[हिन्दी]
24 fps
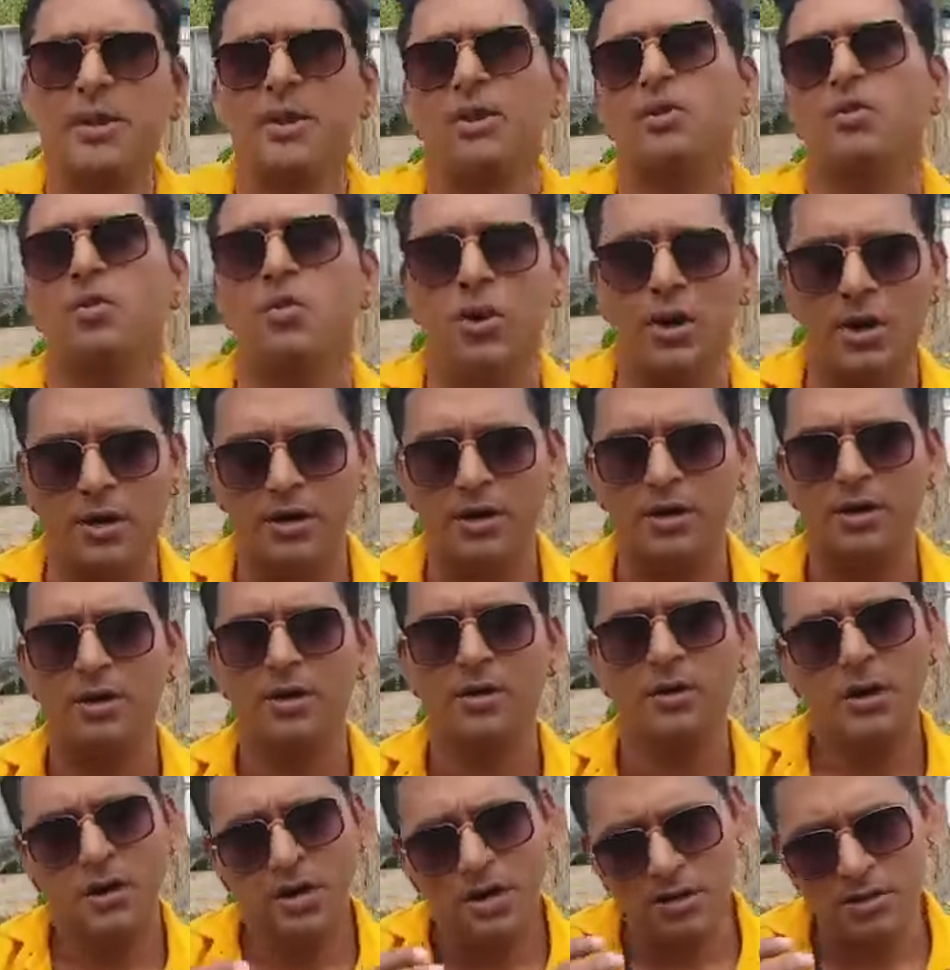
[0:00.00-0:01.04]
घर में रखूंगा
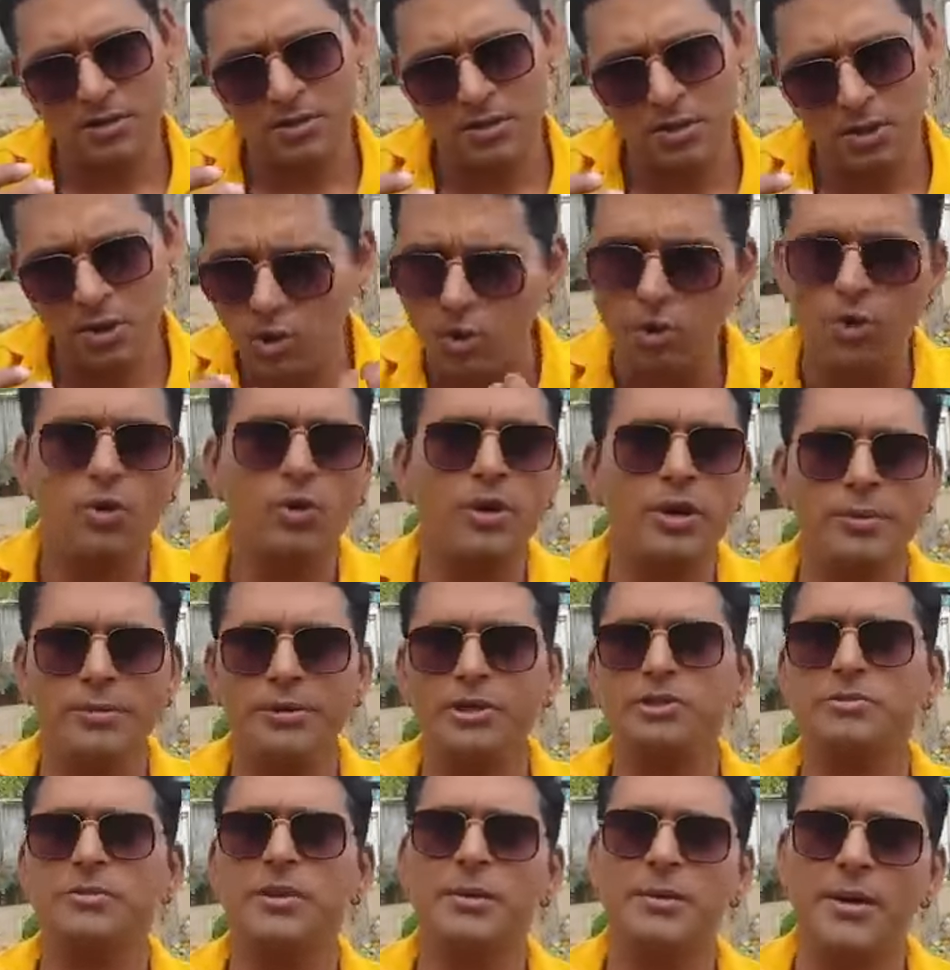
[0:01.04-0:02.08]
लोगों
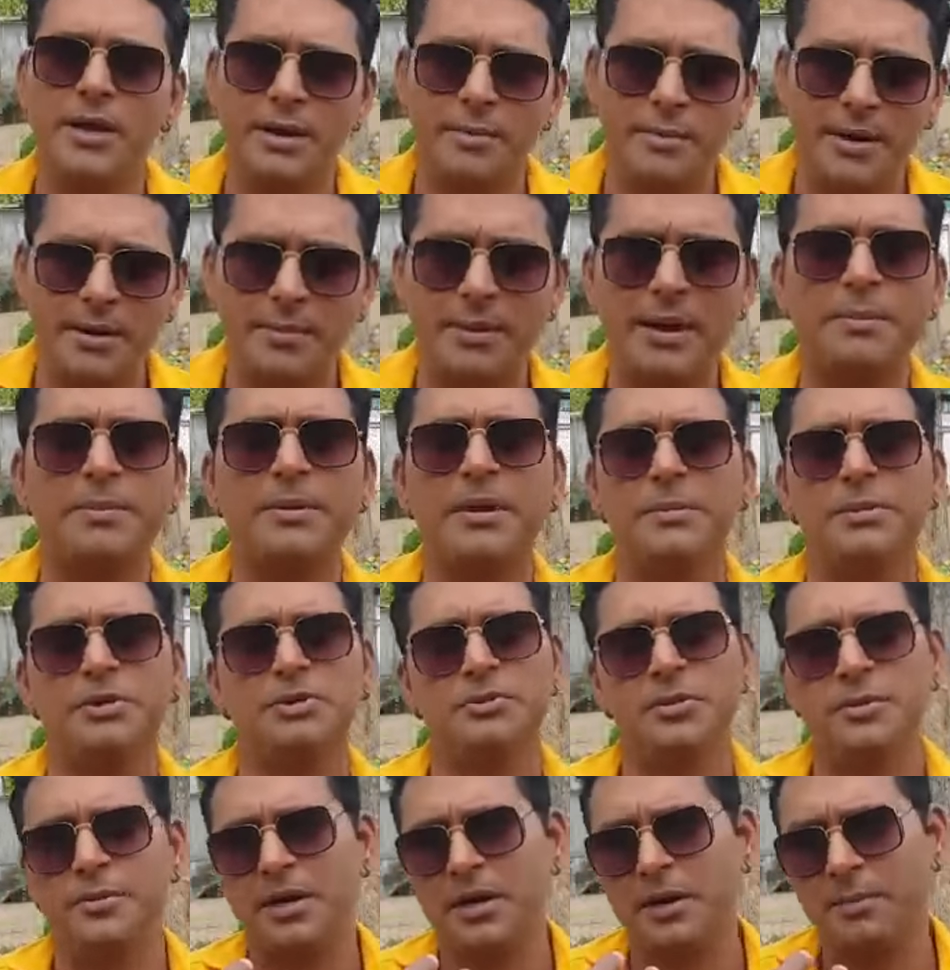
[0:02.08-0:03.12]
के बीच में हमारे माँ बाप के
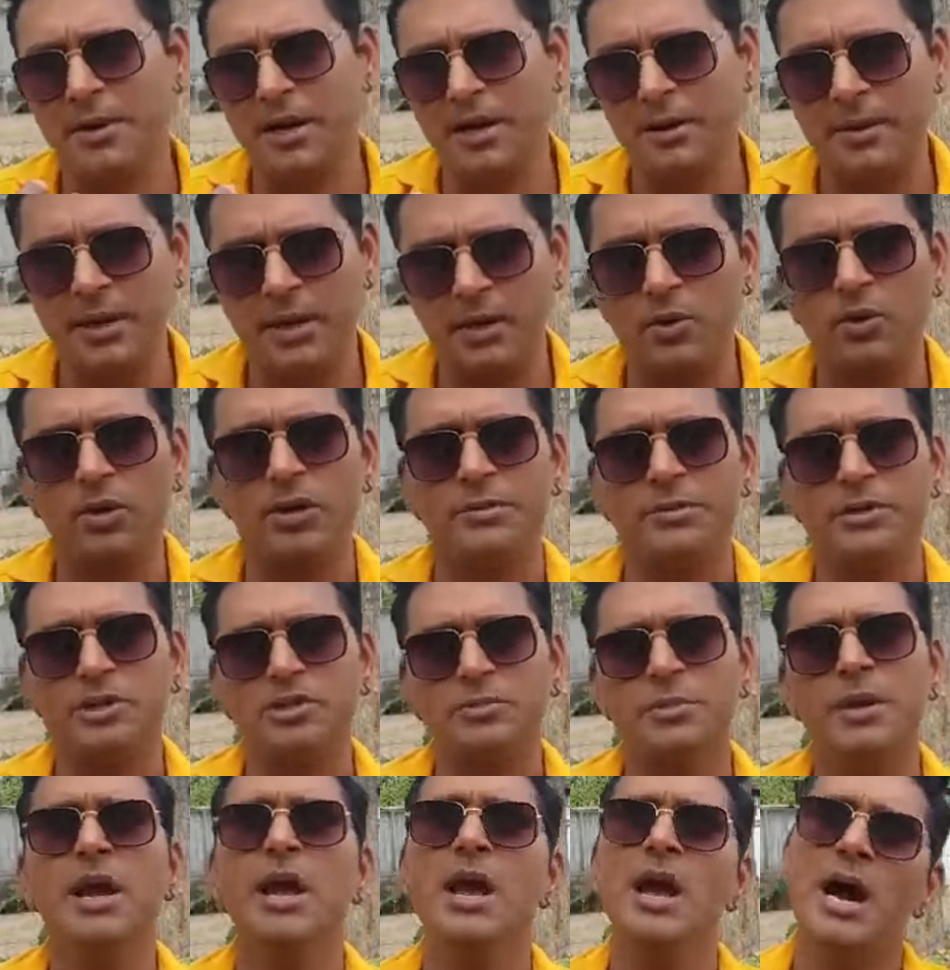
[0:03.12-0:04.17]
बीच में हमारे भाई बहनों के
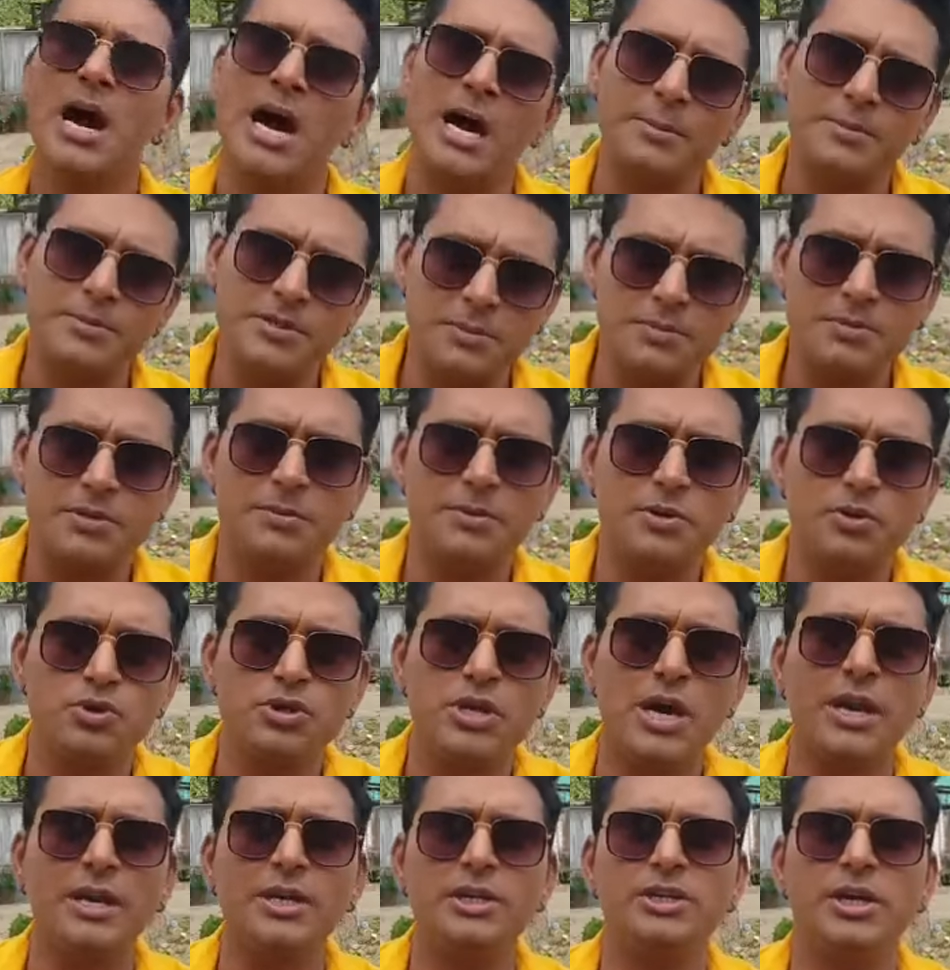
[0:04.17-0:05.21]
बीच में आप सबसे
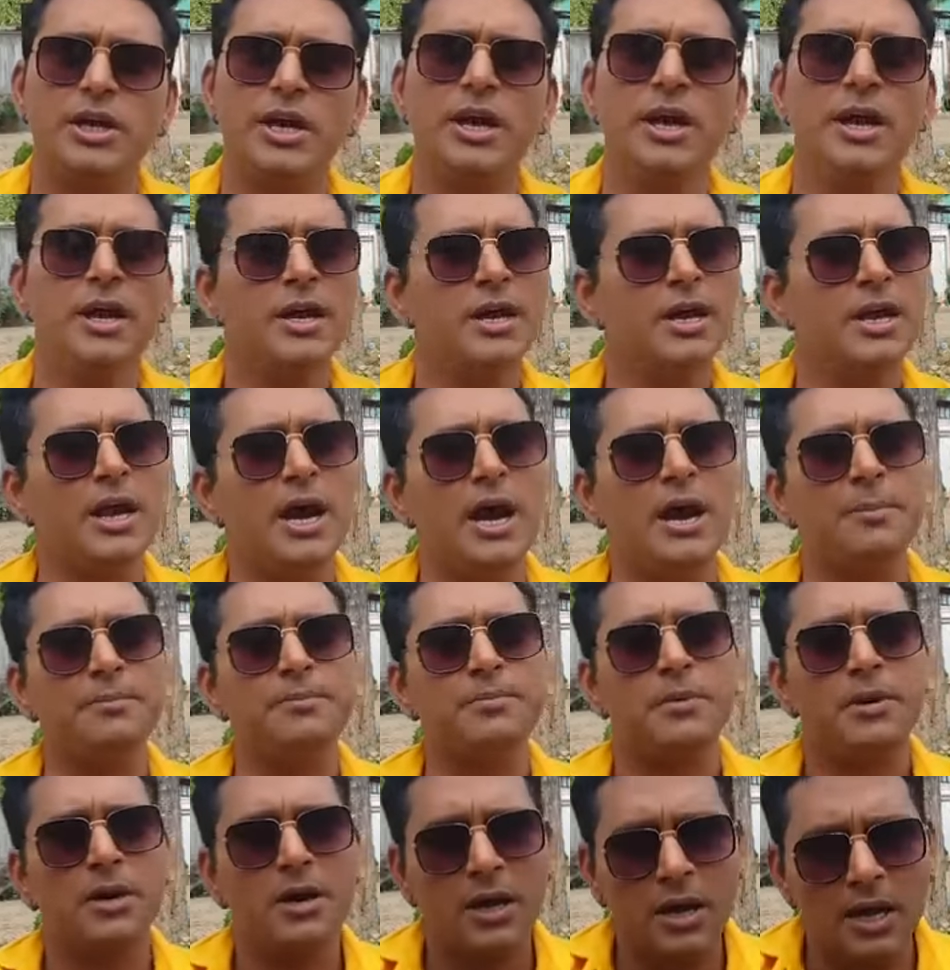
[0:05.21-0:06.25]
भी गुजारिश है कि
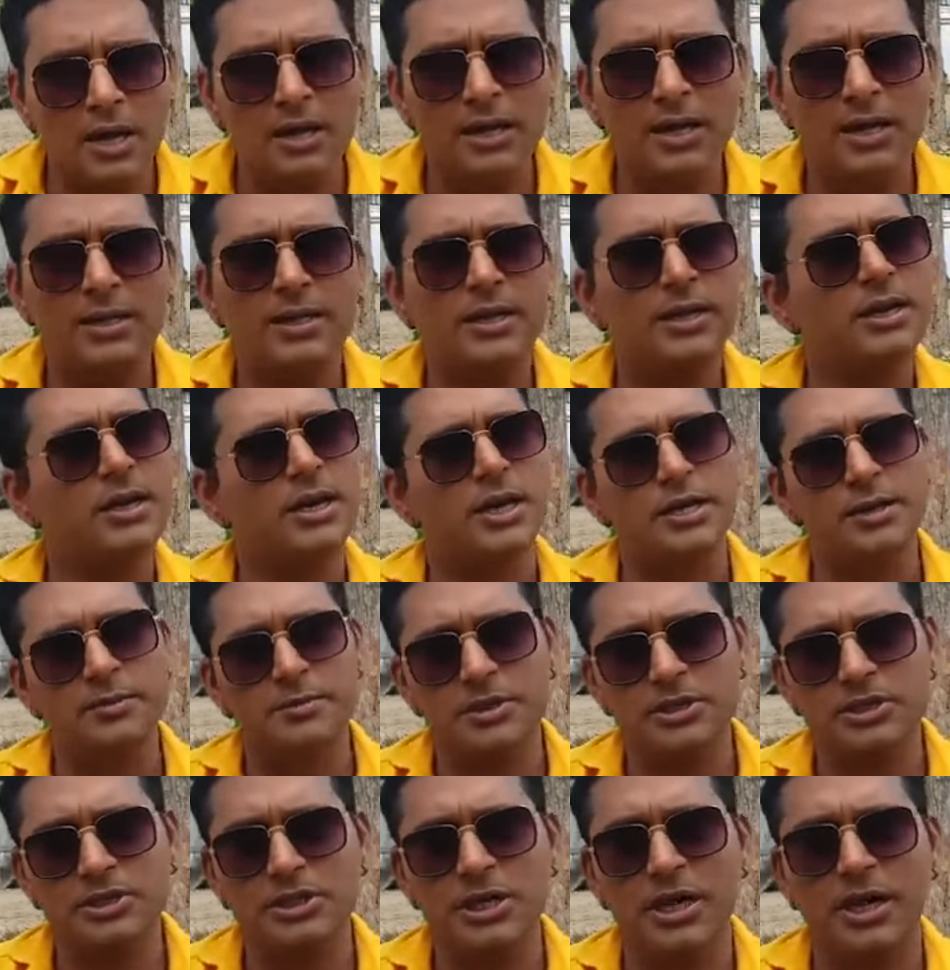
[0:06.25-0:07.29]
आप कल के दिन
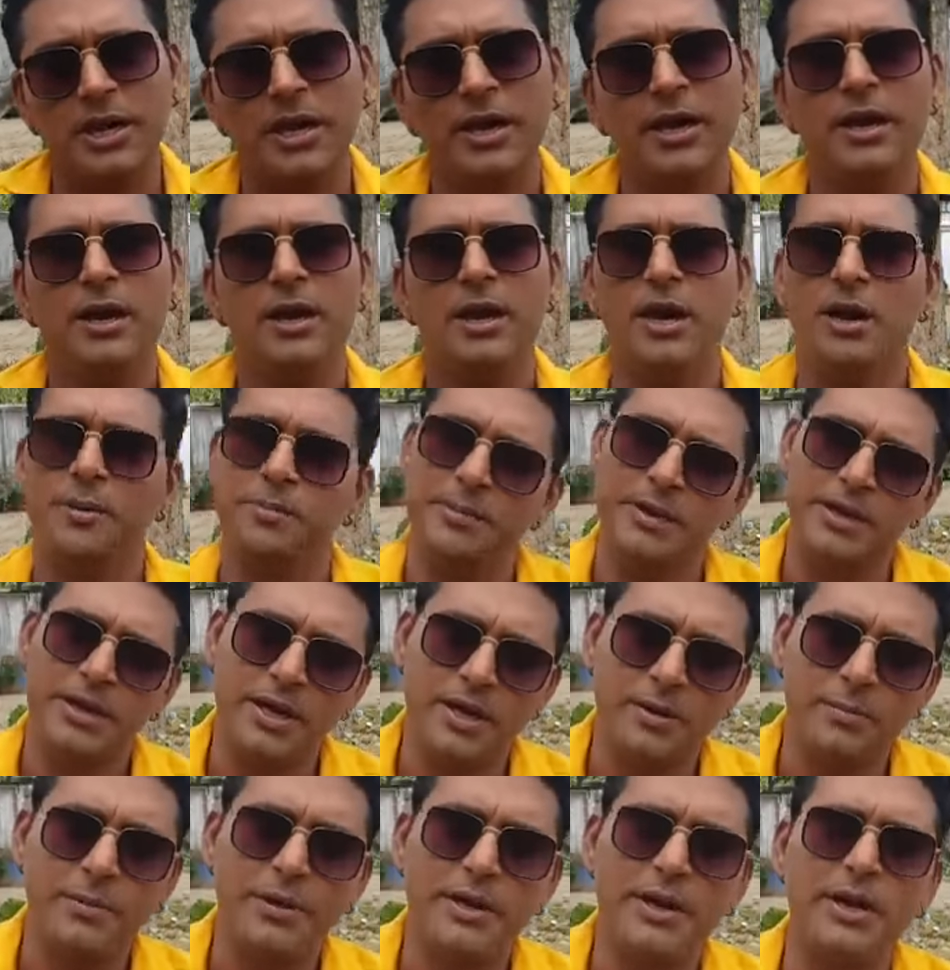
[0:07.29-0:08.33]
कहीं मत जाएं
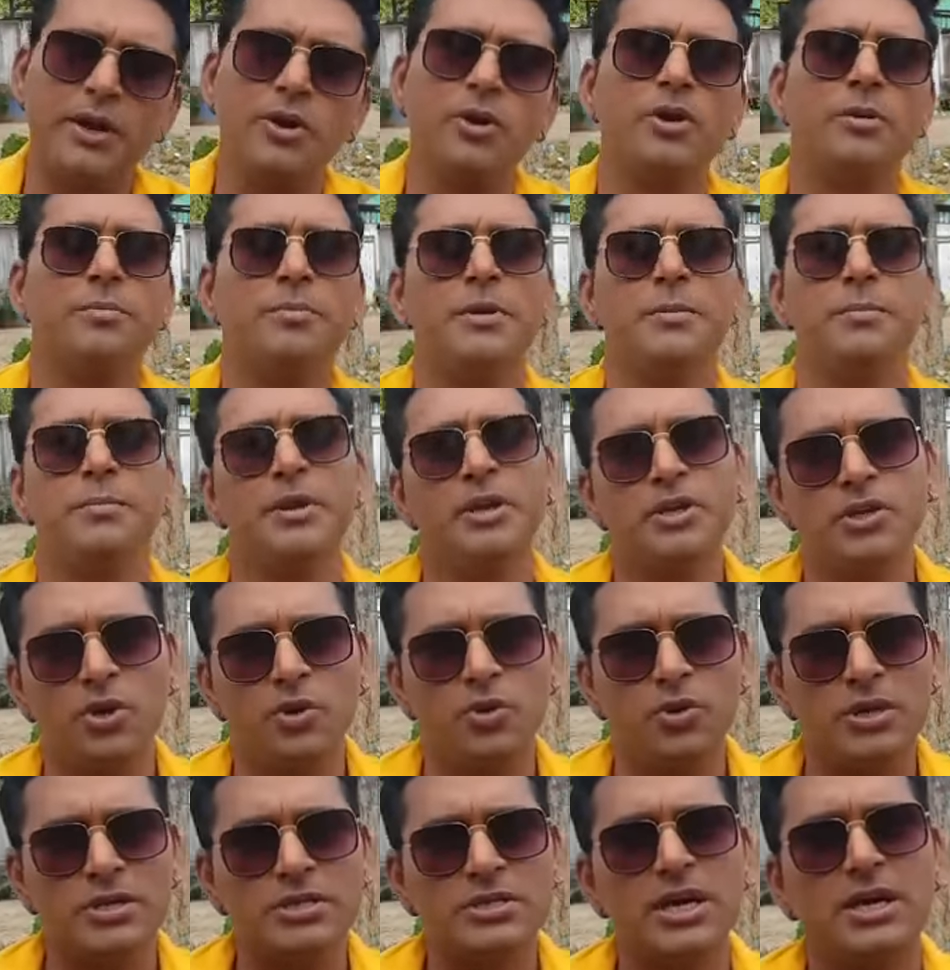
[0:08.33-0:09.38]
अपने घर पर रहें और अपने
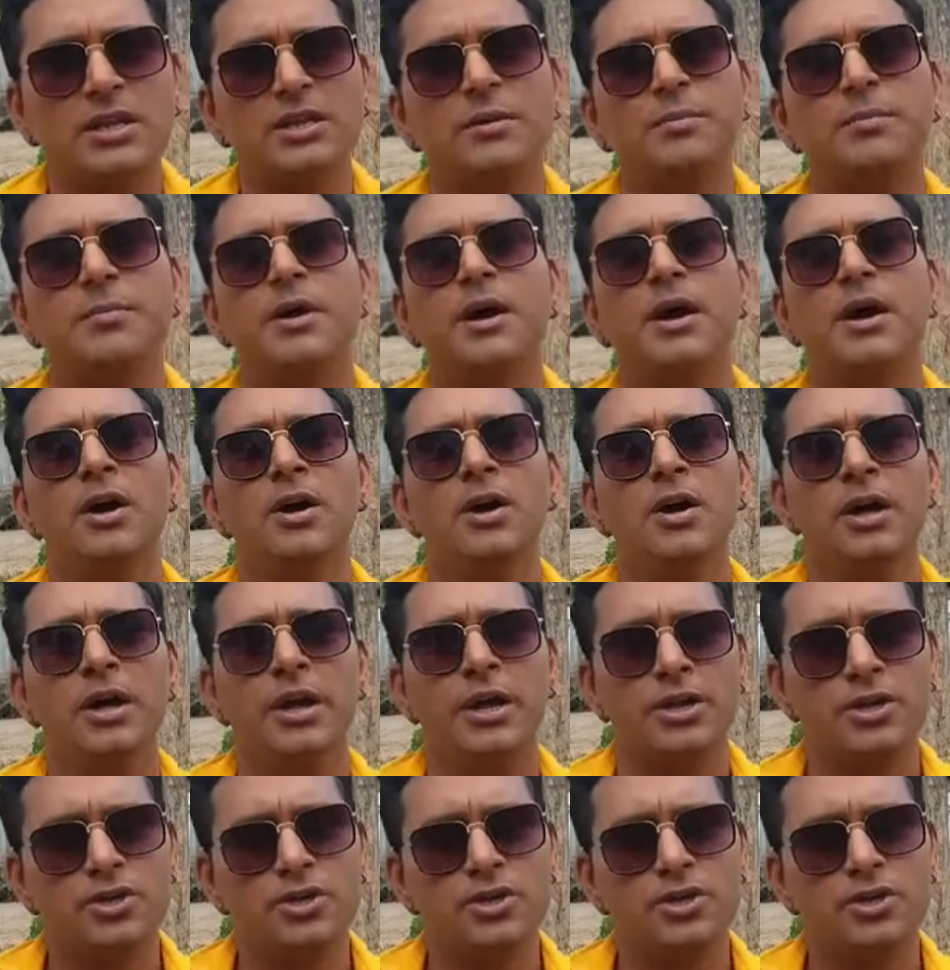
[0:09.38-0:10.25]
प्रियजनों के साथ अपना